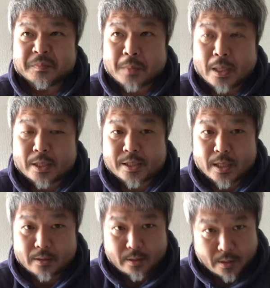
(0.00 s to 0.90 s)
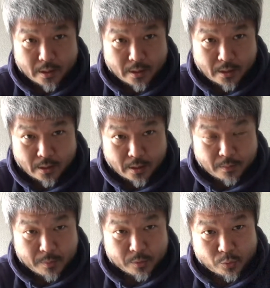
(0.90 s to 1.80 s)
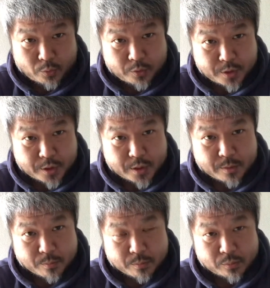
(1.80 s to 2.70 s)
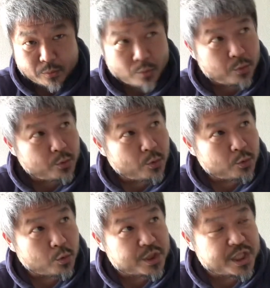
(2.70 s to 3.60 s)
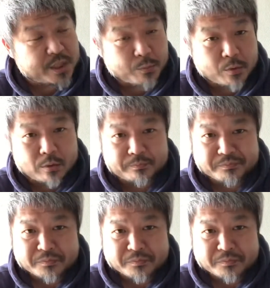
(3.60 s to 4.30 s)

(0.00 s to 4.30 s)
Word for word: まあ、話があって、まあ、京知事も東京都知事も